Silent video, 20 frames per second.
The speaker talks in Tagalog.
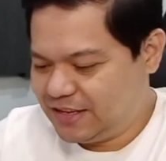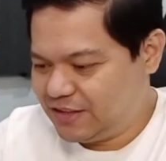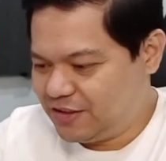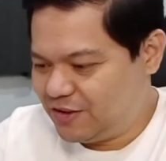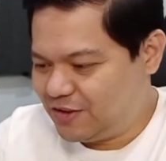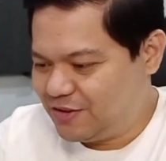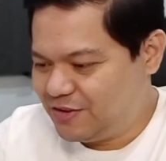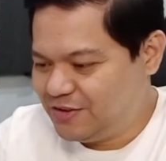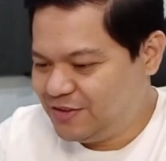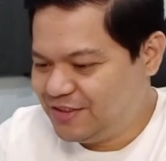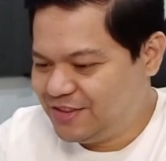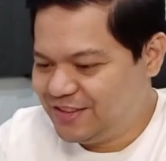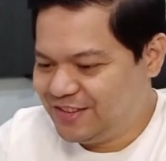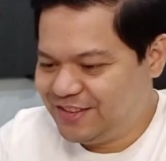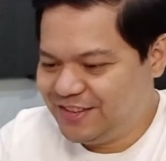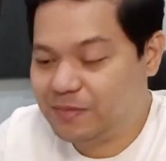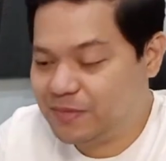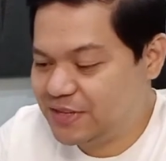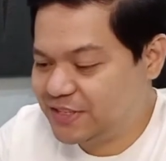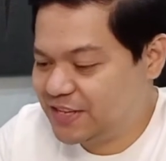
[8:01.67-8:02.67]
Ito.
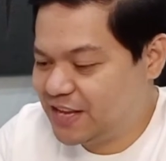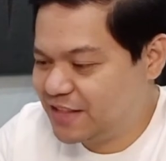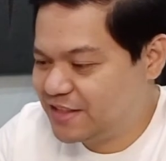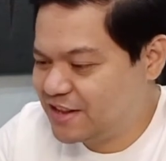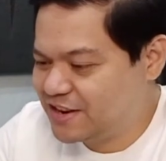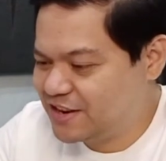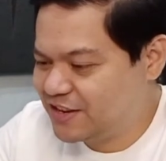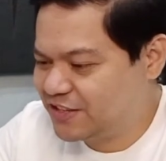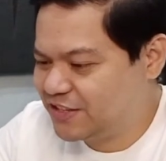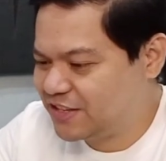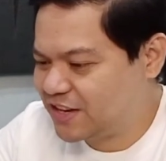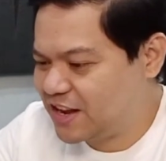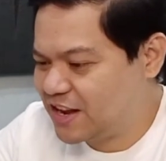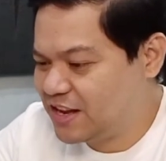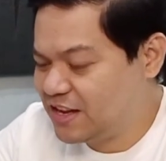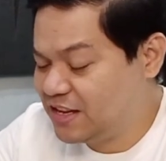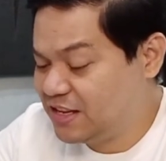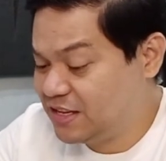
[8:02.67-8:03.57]
So, Lazada rin siya.